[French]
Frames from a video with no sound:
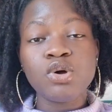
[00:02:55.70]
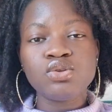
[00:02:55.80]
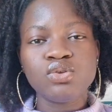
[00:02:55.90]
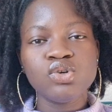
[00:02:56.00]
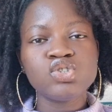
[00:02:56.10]

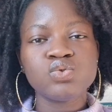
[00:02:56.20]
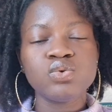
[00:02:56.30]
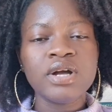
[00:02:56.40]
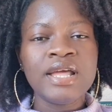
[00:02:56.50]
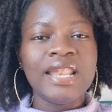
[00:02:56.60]
de nos
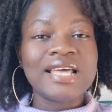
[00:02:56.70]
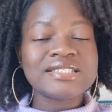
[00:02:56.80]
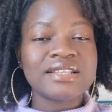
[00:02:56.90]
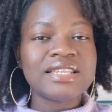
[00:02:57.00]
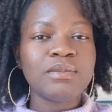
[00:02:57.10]
jours, la
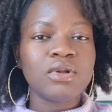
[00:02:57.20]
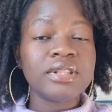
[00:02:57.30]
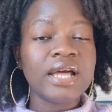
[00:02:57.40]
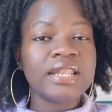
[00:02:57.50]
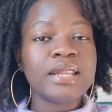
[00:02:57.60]
santé
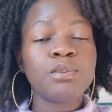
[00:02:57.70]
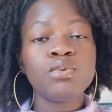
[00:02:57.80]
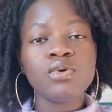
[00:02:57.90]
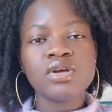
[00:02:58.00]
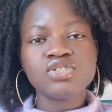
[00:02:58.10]
mentale n'est
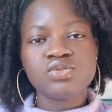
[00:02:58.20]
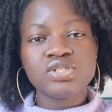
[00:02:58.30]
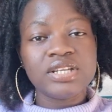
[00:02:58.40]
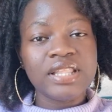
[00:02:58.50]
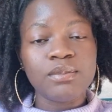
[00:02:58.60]
plus un
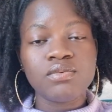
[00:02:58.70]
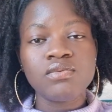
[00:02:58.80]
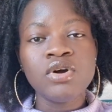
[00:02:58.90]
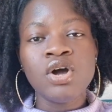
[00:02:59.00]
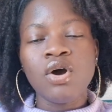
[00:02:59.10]
sujet
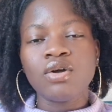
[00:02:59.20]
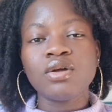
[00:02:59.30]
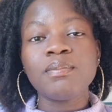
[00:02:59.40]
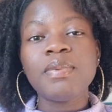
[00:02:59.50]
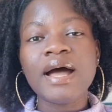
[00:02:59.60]
tabou. On
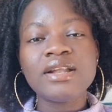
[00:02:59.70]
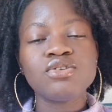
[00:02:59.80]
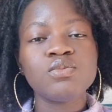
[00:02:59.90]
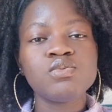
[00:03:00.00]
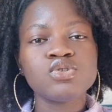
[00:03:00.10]
en parle
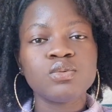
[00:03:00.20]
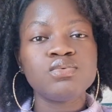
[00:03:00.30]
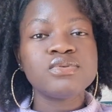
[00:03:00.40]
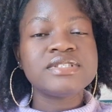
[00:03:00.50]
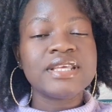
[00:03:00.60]
de plus en plus